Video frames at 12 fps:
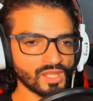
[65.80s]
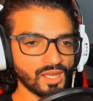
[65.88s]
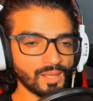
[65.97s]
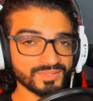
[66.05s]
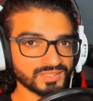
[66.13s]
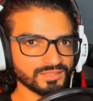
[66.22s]

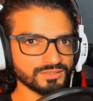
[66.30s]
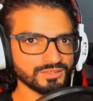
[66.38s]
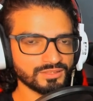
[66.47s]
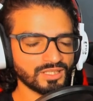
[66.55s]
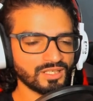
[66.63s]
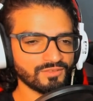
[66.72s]
Apesar
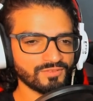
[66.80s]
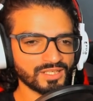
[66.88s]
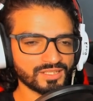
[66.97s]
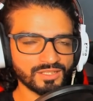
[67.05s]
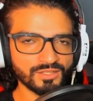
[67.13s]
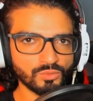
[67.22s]
de terem
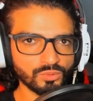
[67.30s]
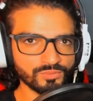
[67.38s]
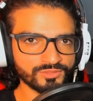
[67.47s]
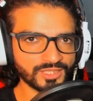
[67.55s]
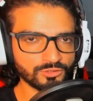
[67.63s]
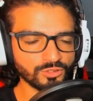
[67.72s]
falado que o
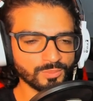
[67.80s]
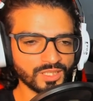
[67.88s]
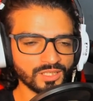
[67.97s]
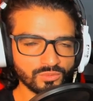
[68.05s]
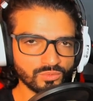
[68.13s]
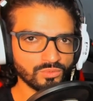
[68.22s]
Luffy tá todo
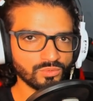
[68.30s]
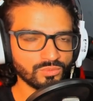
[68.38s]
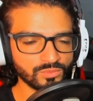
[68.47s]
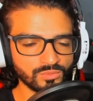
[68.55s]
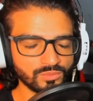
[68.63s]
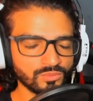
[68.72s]
branco,
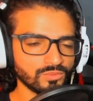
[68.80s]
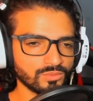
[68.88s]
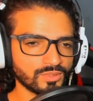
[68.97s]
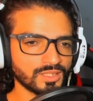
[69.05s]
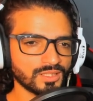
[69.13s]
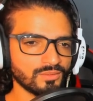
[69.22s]
o.
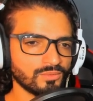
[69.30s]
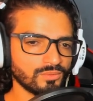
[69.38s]
Cara,